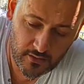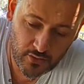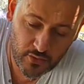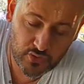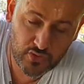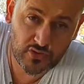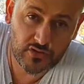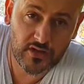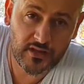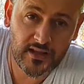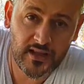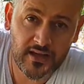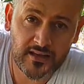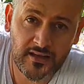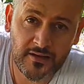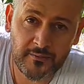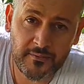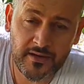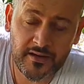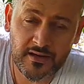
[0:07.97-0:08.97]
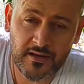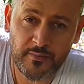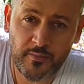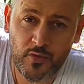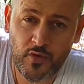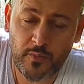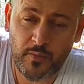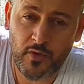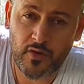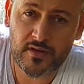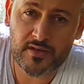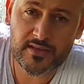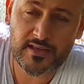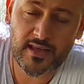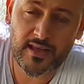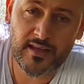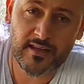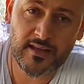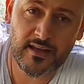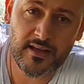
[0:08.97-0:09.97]
Uzun yıllardan beri propolis
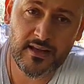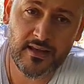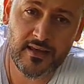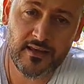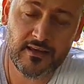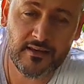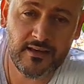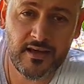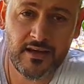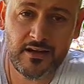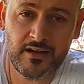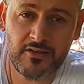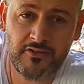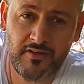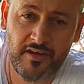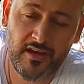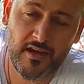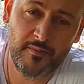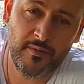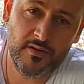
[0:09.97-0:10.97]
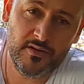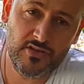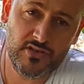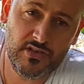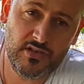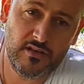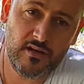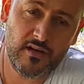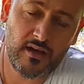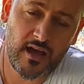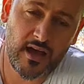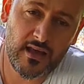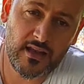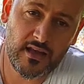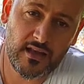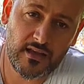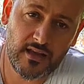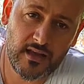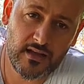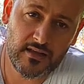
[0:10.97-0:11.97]
ile ilgili yerli ve yabancı
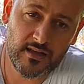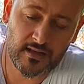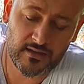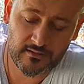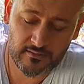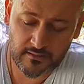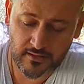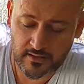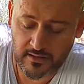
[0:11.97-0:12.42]
kaynaklardan